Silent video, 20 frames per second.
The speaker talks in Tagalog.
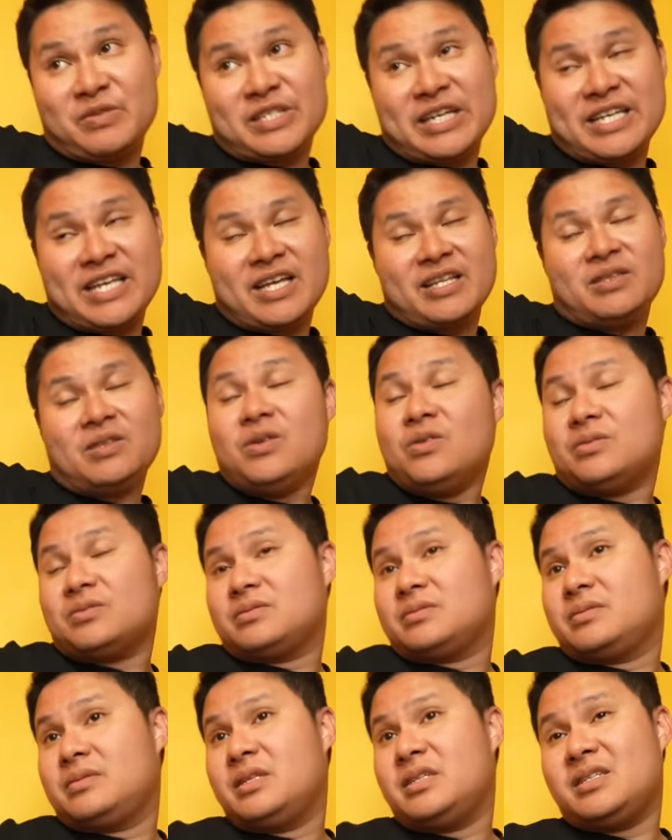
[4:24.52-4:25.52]
mo sa kanya, no,
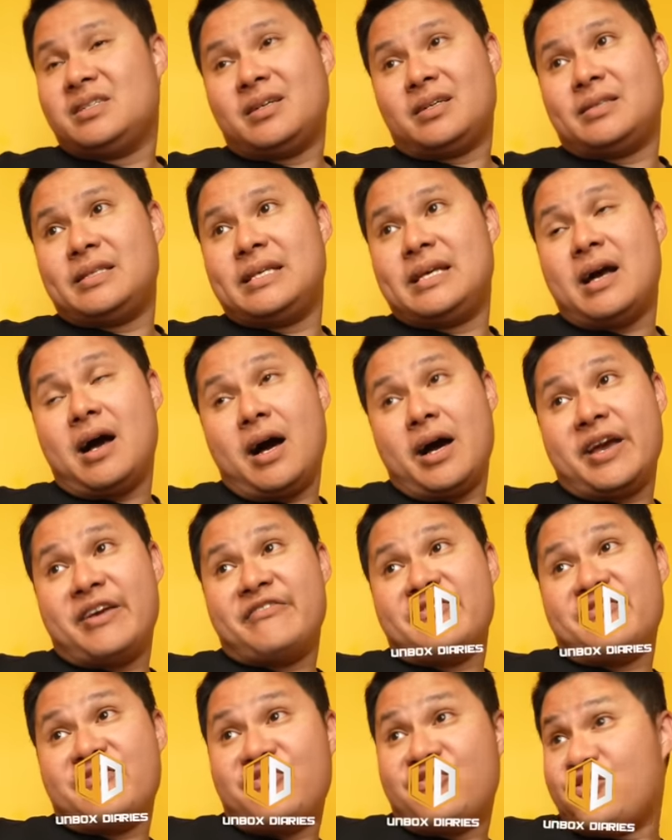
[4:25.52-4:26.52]
this is not the i
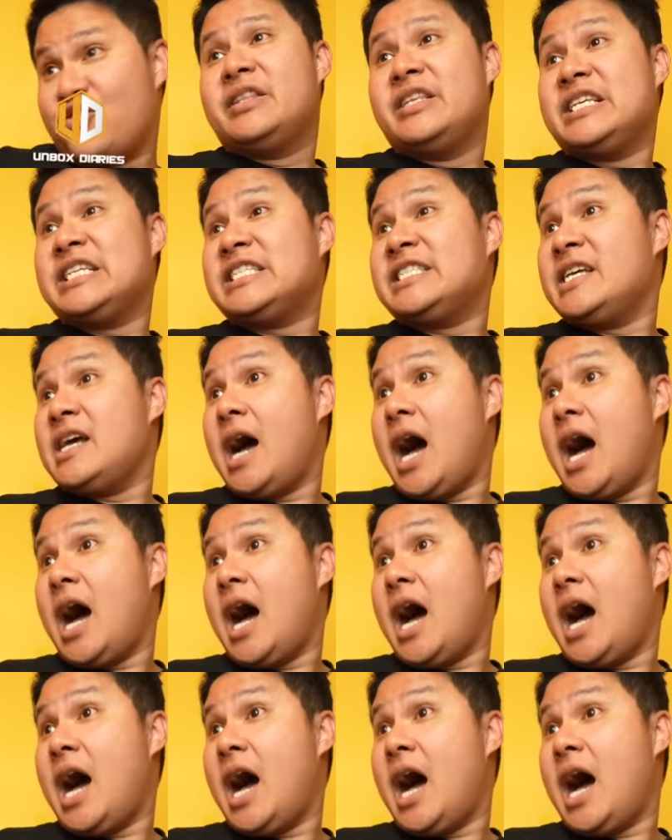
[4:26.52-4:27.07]
This is the